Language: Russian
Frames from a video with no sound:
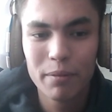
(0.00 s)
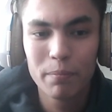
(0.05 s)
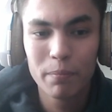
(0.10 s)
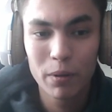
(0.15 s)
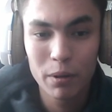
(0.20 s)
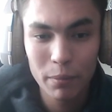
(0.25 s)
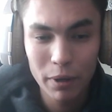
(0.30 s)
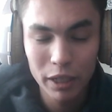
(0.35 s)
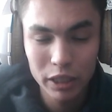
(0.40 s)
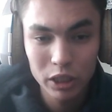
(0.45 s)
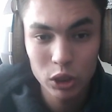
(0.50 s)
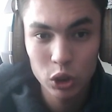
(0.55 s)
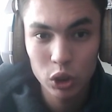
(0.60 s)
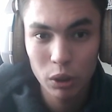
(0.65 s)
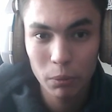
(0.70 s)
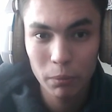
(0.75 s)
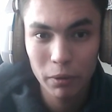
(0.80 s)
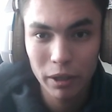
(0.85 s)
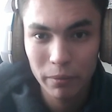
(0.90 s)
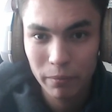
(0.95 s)
Понимаете, о
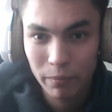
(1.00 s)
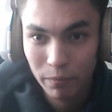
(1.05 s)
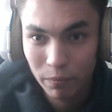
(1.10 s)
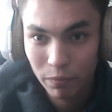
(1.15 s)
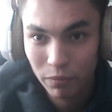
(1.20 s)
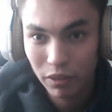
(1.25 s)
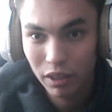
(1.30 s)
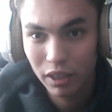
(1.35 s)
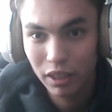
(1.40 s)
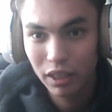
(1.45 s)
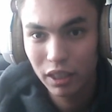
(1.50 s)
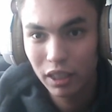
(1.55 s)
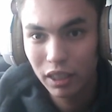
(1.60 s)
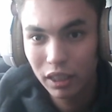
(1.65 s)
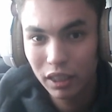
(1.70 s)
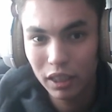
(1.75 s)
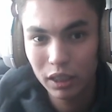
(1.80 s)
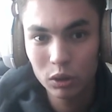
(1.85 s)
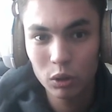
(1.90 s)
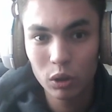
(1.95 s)
чем я?
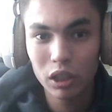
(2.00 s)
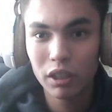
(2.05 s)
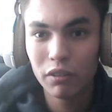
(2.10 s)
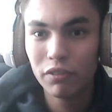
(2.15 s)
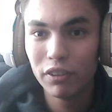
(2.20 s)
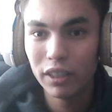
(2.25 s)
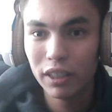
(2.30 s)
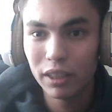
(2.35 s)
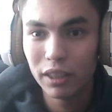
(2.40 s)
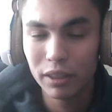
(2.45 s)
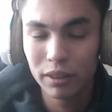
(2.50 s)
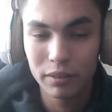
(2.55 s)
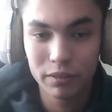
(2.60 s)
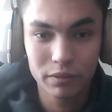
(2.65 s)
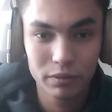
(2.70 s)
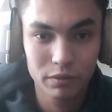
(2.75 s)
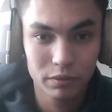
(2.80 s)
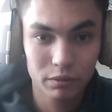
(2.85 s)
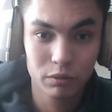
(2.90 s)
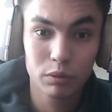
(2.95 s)
Как только вы
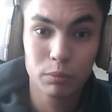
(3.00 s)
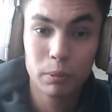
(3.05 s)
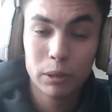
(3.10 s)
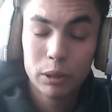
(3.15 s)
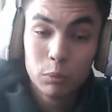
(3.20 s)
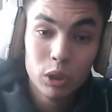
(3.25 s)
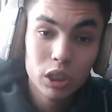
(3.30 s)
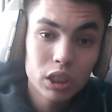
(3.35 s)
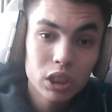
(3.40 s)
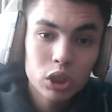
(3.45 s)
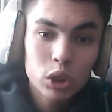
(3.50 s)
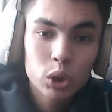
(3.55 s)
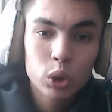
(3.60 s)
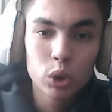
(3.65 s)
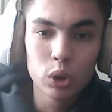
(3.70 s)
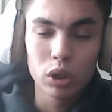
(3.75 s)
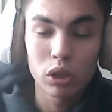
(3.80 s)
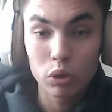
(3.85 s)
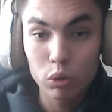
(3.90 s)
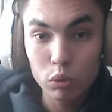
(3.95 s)
посмотрите,
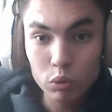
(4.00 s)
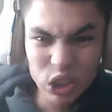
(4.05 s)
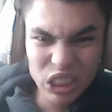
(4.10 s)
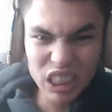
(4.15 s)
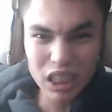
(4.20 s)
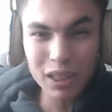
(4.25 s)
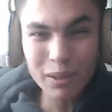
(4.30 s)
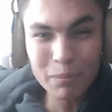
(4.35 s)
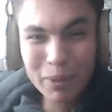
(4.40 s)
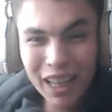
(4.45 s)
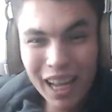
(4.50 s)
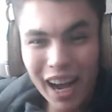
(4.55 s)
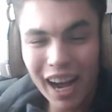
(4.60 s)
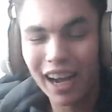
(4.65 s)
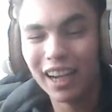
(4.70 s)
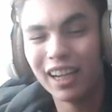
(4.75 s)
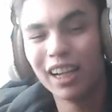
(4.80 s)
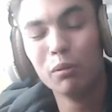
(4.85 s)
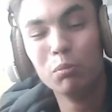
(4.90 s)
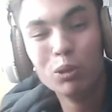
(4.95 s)
что, ну, в целом,
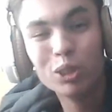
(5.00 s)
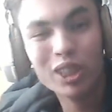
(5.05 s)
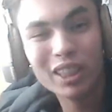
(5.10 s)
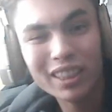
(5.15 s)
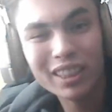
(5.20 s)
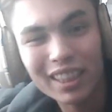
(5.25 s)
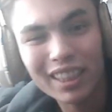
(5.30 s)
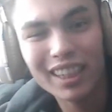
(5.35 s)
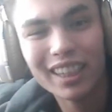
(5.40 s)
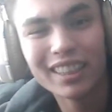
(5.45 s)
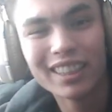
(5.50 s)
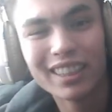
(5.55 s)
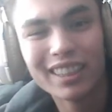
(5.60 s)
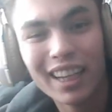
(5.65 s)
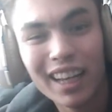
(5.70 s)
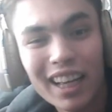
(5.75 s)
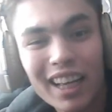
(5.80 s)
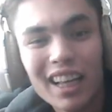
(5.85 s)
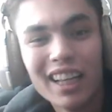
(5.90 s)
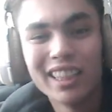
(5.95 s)
да, как будто интересно,
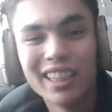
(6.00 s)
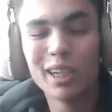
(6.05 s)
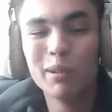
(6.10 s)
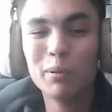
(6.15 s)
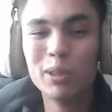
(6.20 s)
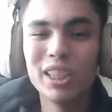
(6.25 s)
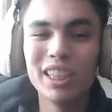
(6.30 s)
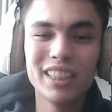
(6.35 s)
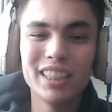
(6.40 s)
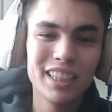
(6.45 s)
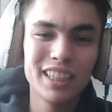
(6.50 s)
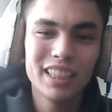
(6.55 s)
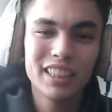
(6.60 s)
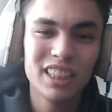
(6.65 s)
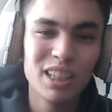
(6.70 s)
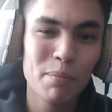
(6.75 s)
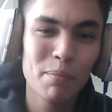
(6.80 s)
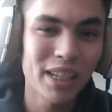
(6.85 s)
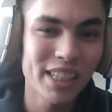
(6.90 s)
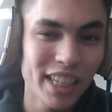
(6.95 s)
как будто
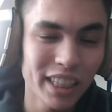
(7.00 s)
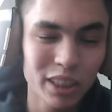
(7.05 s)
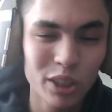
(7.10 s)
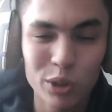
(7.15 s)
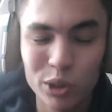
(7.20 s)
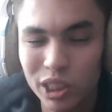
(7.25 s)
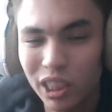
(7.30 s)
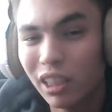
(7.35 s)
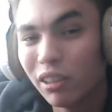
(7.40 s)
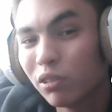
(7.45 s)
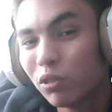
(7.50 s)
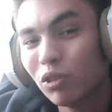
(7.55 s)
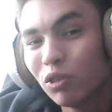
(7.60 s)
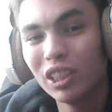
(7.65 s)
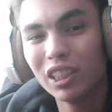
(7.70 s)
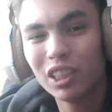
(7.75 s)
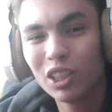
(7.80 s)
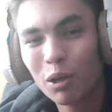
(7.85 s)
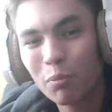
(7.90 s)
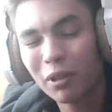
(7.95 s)
интересные монетки он закидывает в
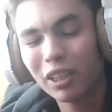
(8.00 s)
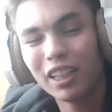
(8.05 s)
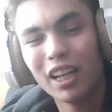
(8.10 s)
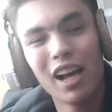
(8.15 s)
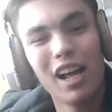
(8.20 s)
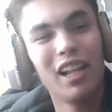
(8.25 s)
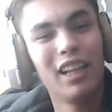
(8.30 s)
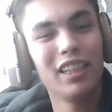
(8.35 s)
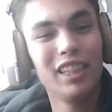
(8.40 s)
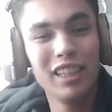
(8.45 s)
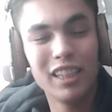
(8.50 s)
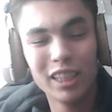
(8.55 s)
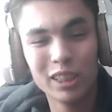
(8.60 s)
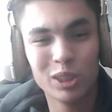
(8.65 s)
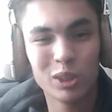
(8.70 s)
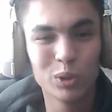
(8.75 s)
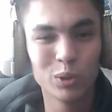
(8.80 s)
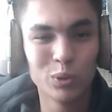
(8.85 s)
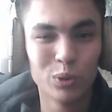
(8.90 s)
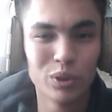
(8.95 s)
телеграм-канал, они
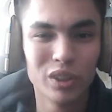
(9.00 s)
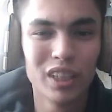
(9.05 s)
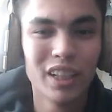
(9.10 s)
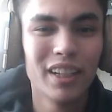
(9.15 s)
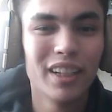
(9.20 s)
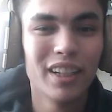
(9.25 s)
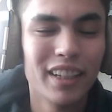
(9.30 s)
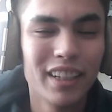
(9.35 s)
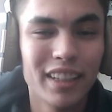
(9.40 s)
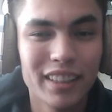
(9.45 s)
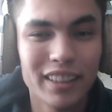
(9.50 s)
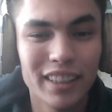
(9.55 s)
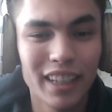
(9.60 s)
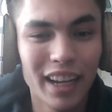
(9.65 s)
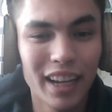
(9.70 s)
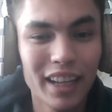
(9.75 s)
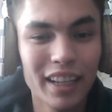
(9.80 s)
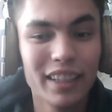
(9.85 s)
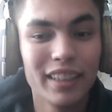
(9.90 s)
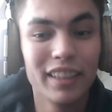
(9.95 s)
растут,
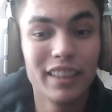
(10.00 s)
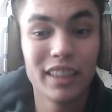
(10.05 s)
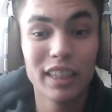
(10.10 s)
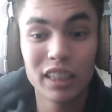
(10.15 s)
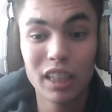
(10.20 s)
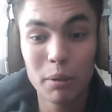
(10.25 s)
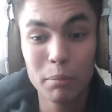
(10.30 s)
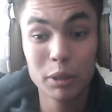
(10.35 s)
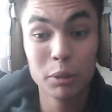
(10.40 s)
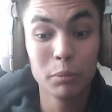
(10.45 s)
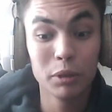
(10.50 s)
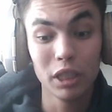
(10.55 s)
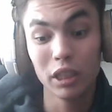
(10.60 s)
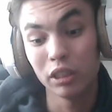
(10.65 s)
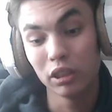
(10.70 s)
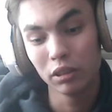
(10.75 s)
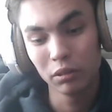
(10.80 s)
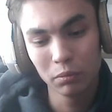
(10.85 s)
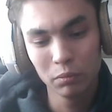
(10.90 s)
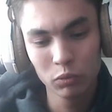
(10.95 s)
да, и тогда
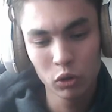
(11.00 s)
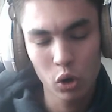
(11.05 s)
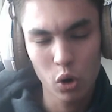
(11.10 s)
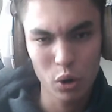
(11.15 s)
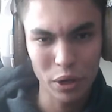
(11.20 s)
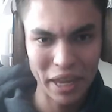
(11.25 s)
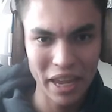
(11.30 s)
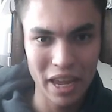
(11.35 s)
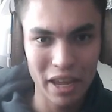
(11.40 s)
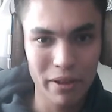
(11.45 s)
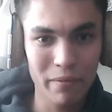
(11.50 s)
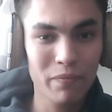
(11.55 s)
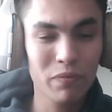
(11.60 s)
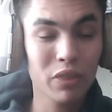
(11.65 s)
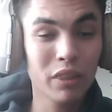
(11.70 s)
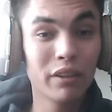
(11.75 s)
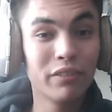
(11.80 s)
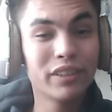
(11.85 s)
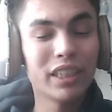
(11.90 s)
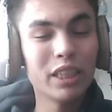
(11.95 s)
посмотреть, окей,
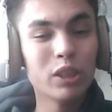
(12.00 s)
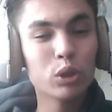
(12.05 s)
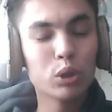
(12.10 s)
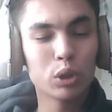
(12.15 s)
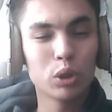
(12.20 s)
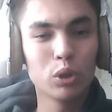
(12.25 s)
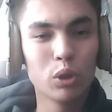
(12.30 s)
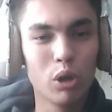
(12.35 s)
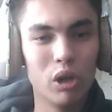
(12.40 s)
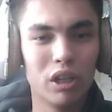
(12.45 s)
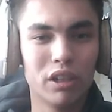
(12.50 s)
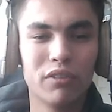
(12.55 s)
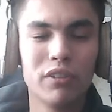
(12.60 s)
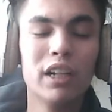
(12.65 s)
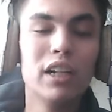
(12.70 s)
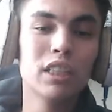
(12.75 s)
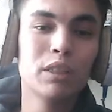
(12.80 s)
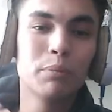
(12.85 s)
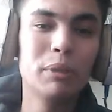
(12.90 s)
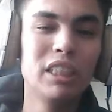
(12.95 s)
вкину 100 долларов.
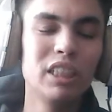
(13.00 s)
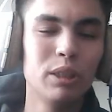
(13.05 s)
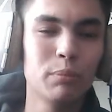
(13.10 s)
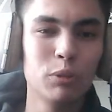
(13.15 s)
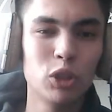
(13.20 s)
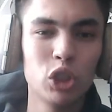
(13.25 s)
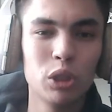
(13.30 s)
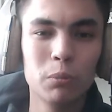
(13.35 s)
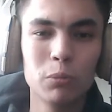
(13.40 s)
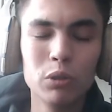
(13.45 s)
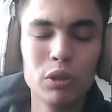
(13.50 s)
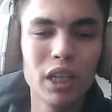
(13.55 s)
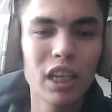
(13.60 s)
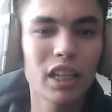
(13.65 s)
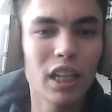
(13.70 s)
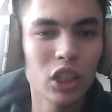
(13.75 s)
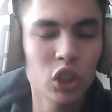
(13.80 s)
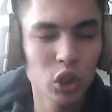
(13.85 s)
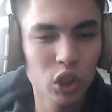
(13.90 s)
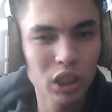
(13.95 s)
Смотрите, почему я
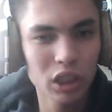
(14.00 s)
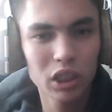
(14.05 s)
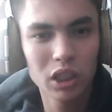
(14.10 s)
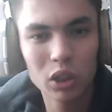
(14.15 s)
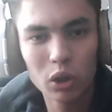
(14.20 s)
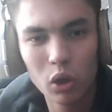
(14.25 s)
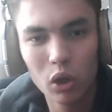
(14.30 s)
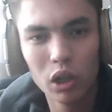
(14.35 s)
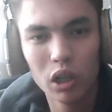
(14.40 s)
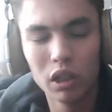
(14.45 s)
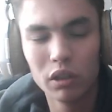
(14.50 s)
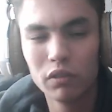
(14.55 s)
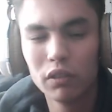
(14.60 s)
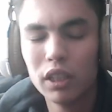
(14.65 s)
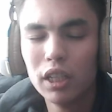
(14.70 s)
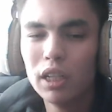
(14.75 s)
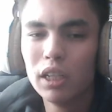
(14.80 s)
начал с 100 долларов?